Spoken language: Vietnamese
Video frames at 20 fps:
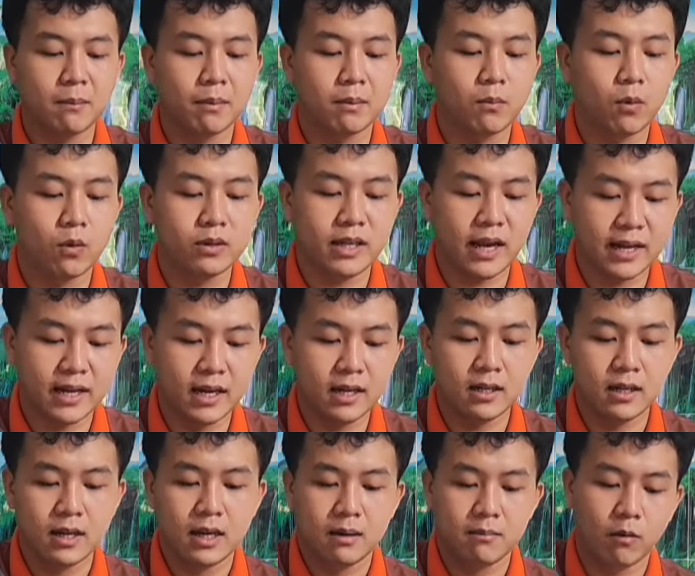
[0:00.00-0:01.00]
Khi mà mình mua như
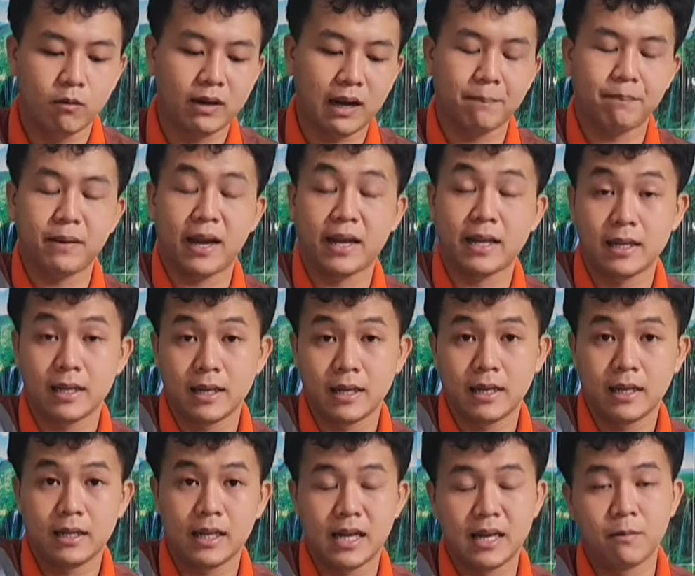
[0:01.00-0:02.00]
vậy đó, một cặp này
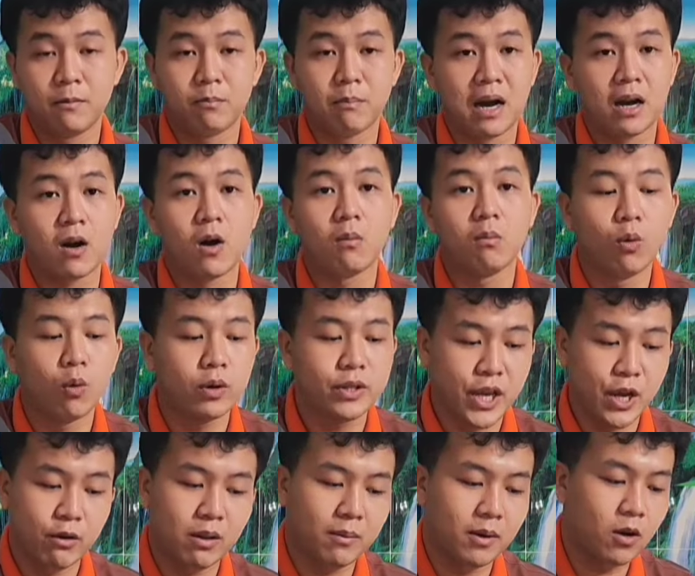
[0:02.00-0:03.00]
thì bà con
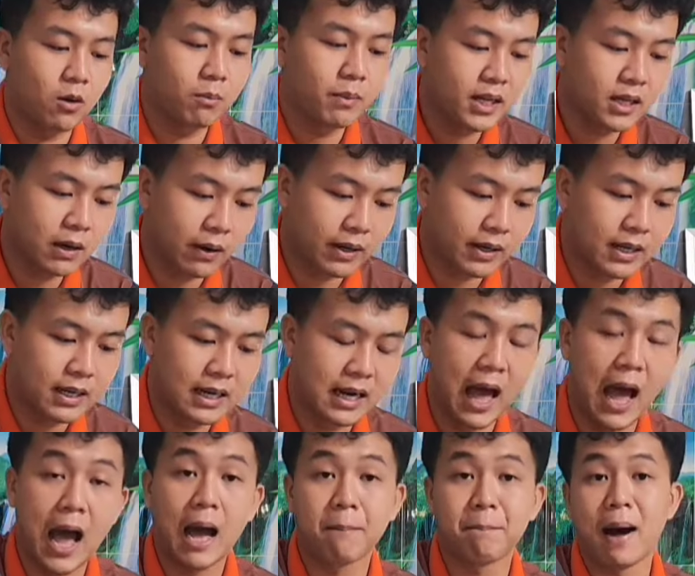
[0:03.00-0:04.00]
mua nhiều thì bà con biết rồi
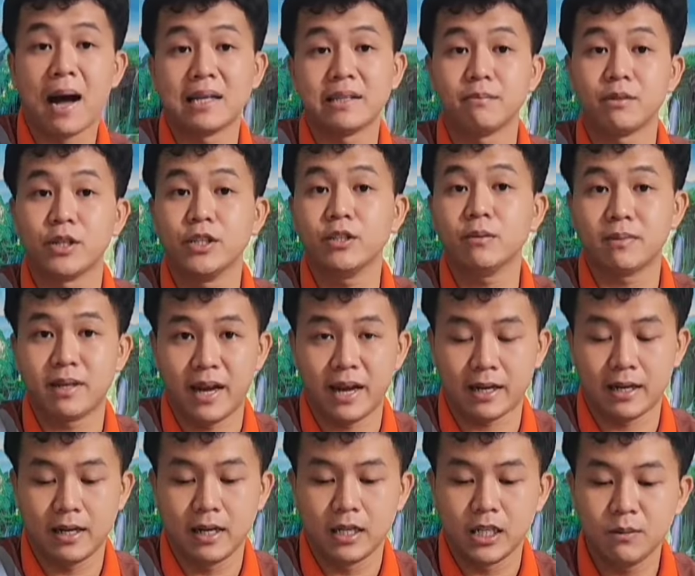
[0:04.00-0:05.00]
là 350
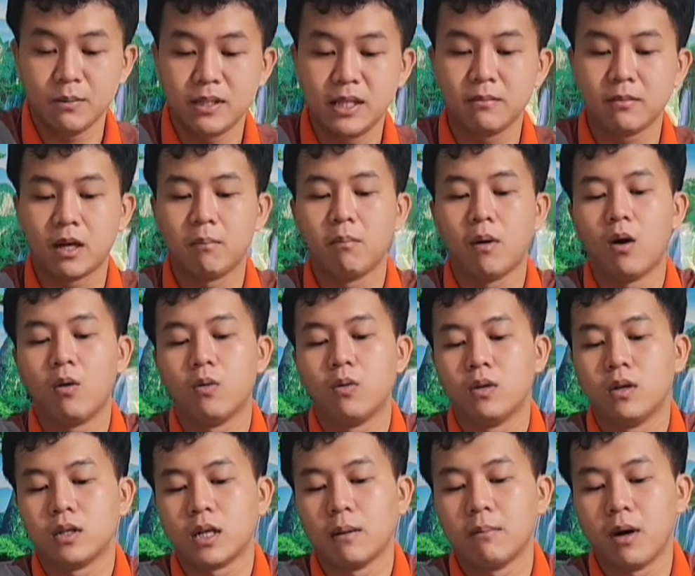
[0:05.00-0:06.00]
ngàn. Nếu mà thêm
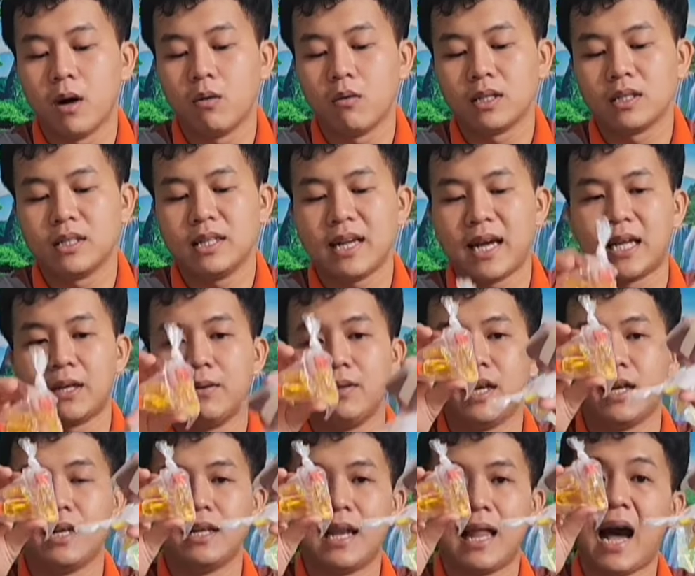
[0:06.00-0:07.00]
combo là như thế này
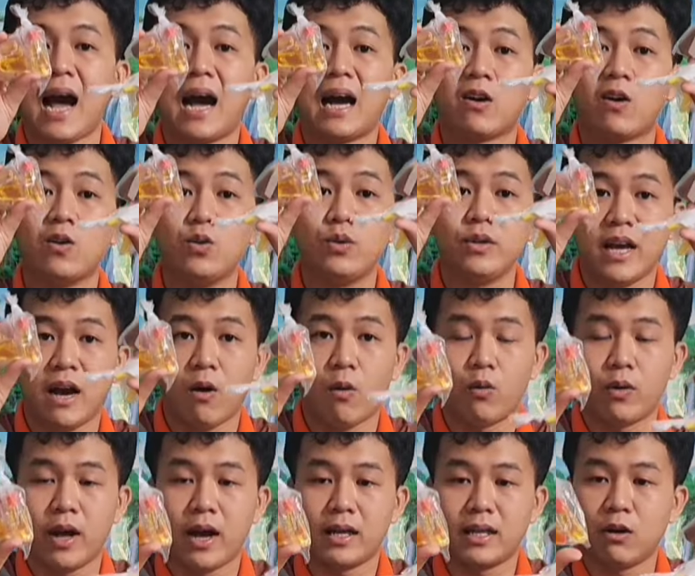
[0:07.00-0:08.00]
nè quý vị, là có thuốc
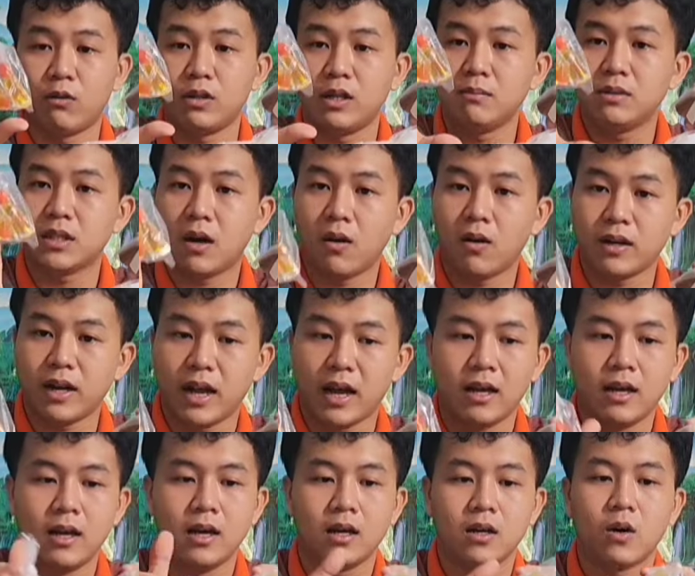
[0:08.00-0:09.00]
dầu nè, dầu diêm
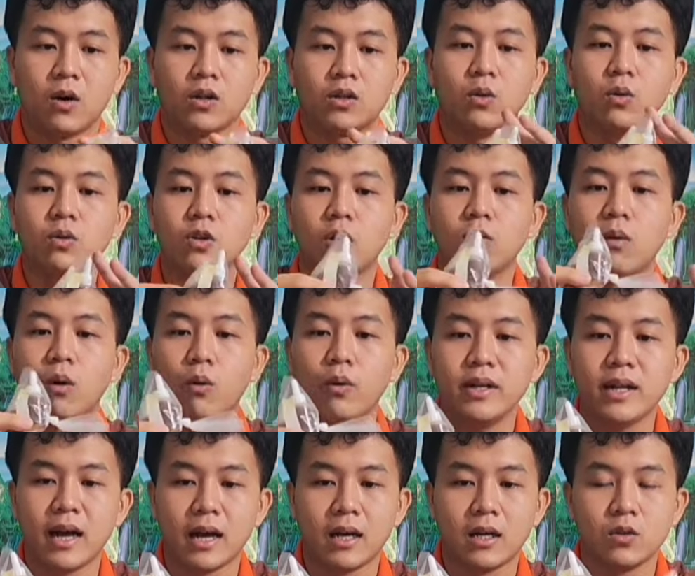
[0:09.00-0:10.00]
son nè, rồi thuốc nhỏ
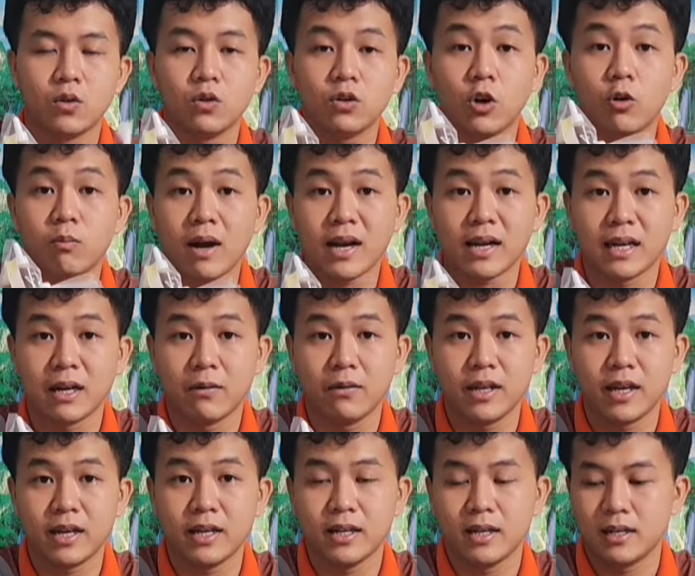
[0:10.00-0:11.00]
mũi nè, thuốc nhỏ mắt
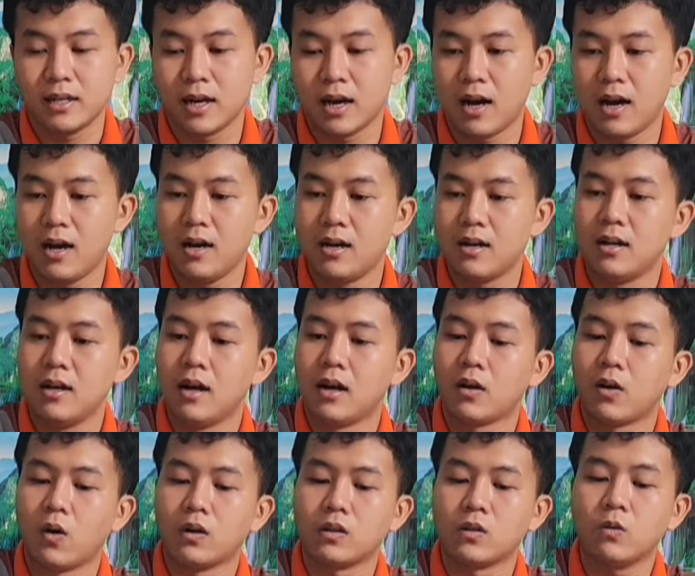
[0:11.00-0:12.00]
nè quý vị đó,
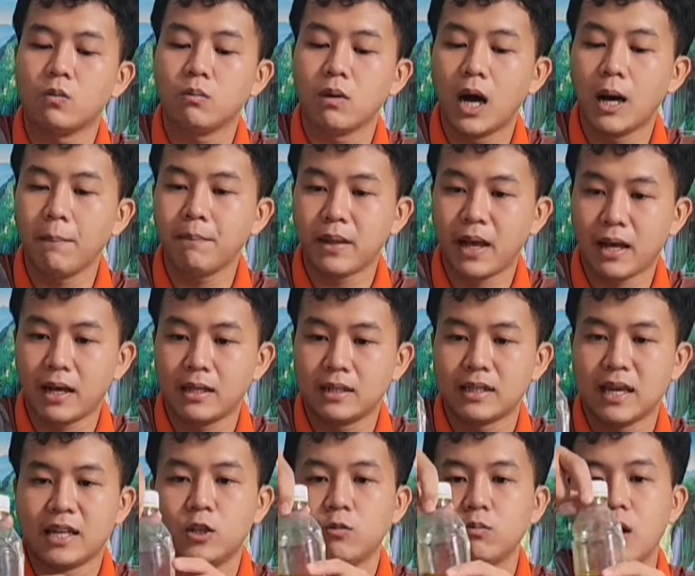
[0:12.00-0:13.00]
rồi thuốc bóp nè.